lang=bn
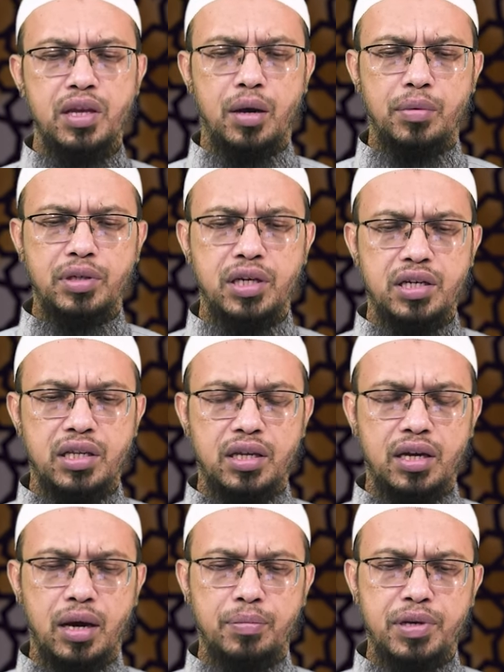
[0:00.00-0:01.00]
এবং সেই সাথে
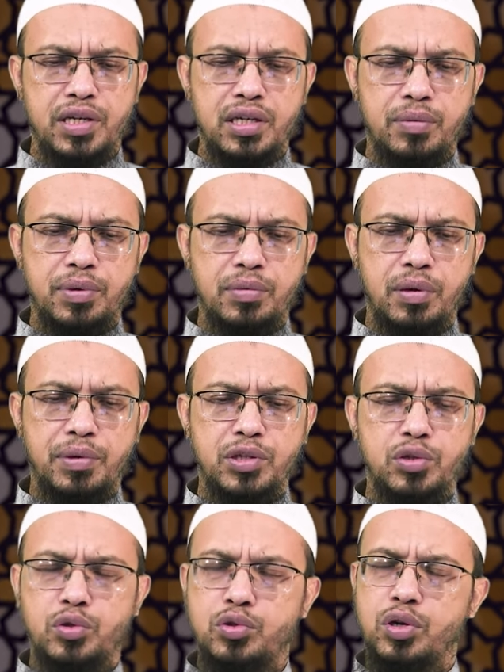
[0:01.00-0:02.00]
আপনি নিজে আপনার বাবার
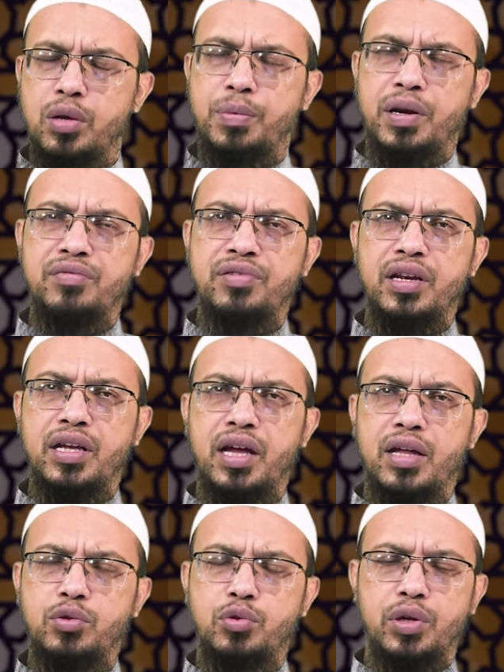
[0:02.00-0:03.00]
জন্য চোখের পানি ফেলে
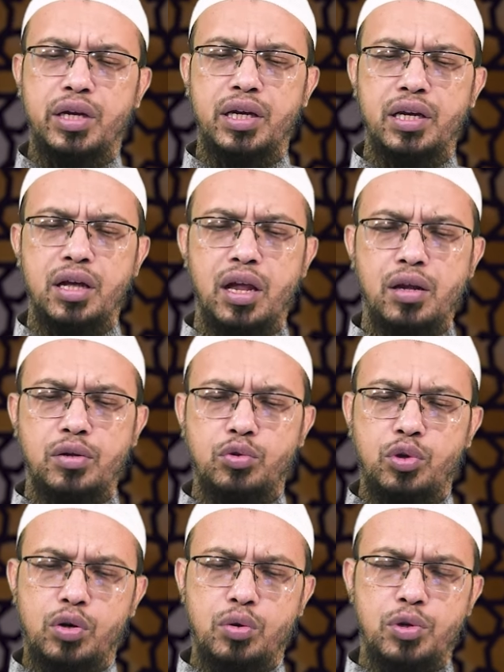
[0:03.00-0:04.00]
হাত তুলে
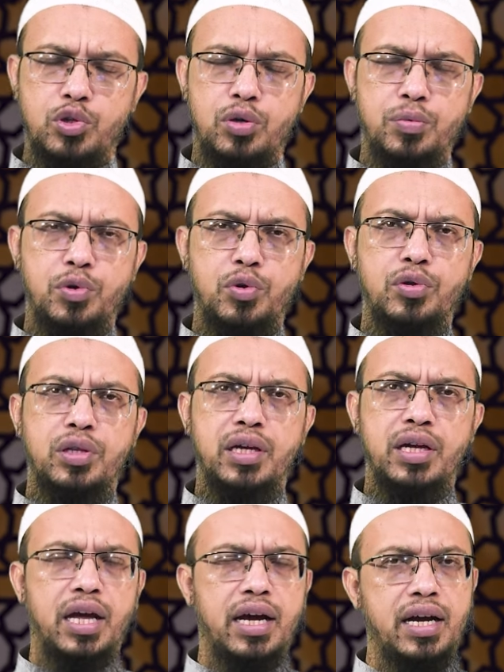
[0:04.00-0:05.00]
দোয়া কবুলের সময়গুলোতে
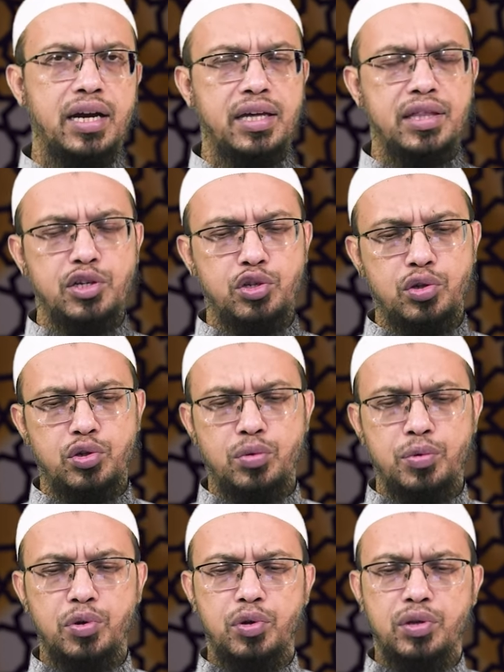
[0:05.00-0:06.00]
একাকী নির্জন
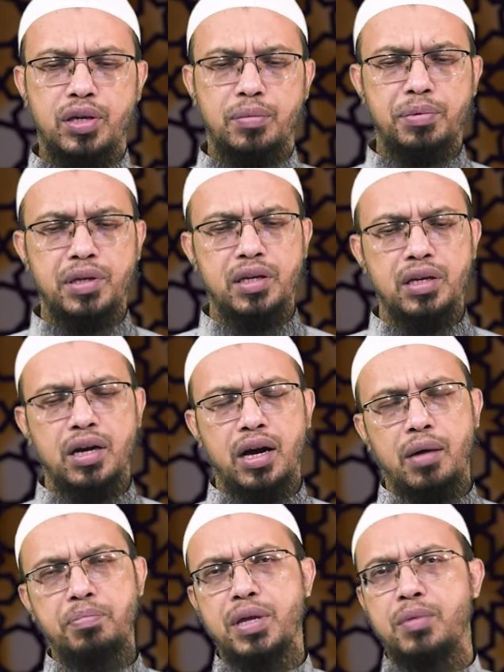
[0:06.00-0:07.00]
সময়গুলোতে আপনি
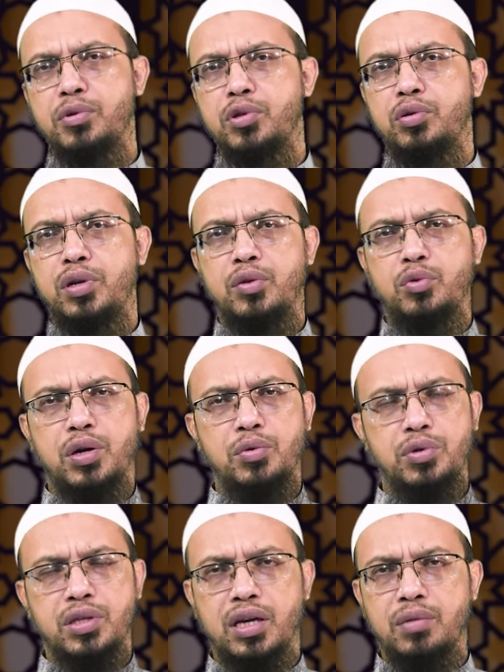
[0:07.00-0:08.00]
আপনার মতো করে দোয়া
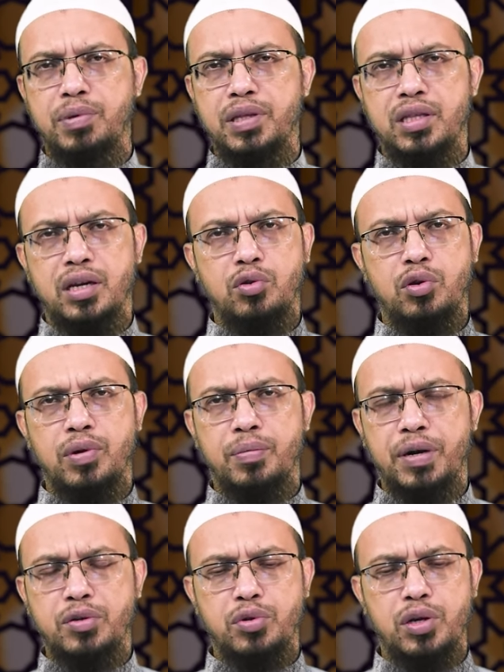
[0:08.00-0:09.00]
করতে থাকবেন তার ক্ষমা
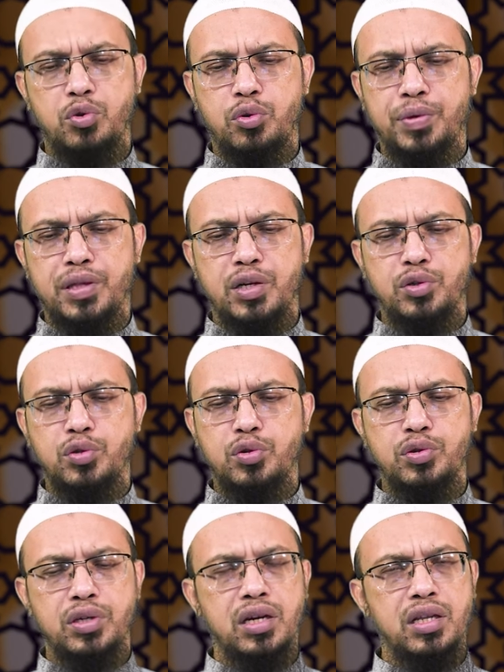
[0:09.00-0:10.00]
প্রার্থনা করবেন তার জন্য
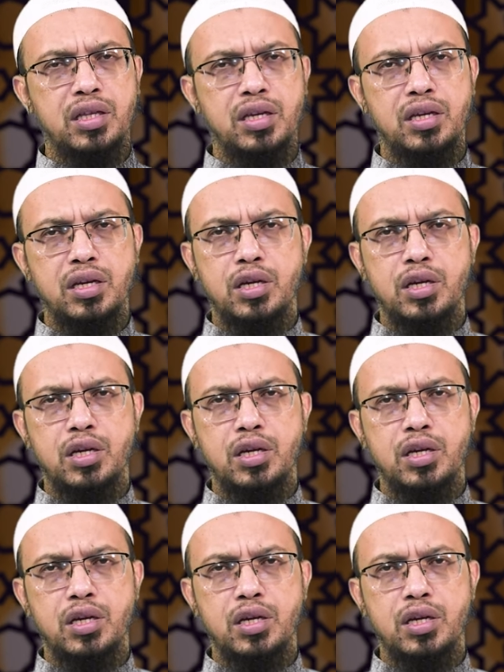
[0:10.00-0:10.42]
জান্নাতের